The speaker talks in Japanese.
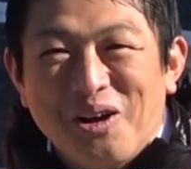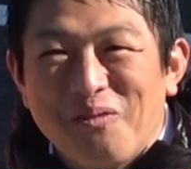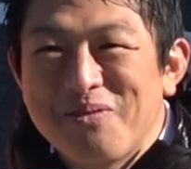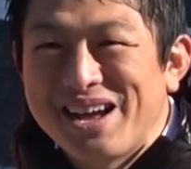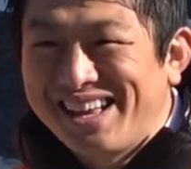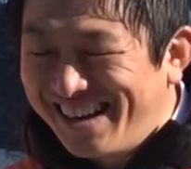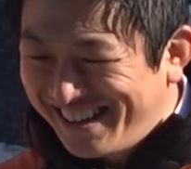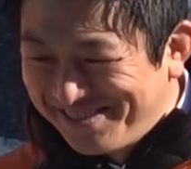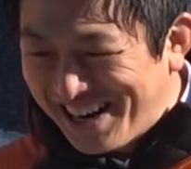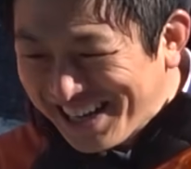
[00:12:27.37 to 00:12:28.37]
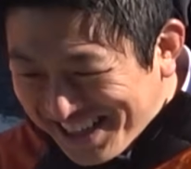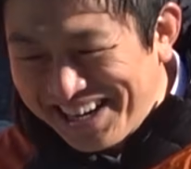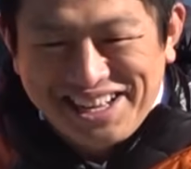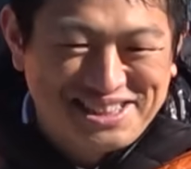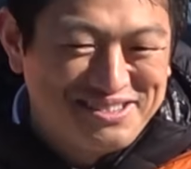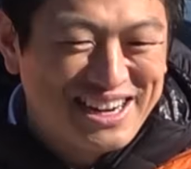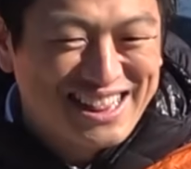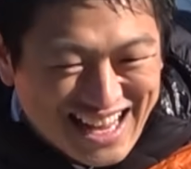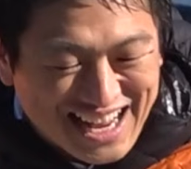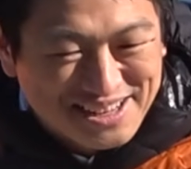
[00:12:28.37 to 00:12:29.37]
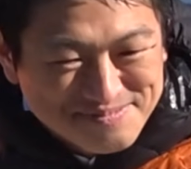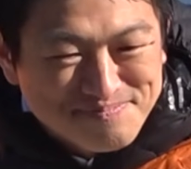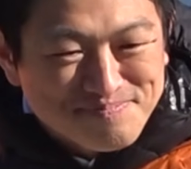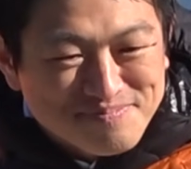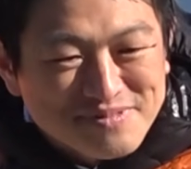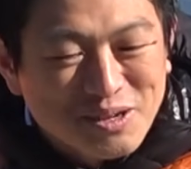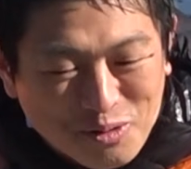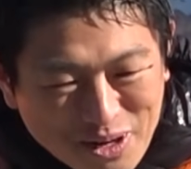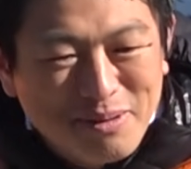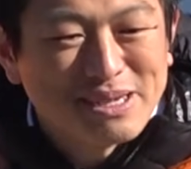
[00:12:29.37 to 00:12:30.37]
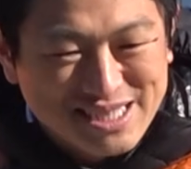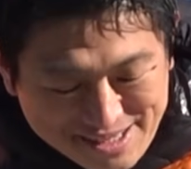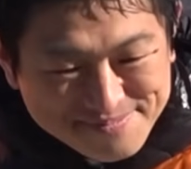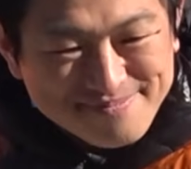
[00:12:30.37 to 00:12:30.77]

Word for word: お前裏切ったなって言われて怒られました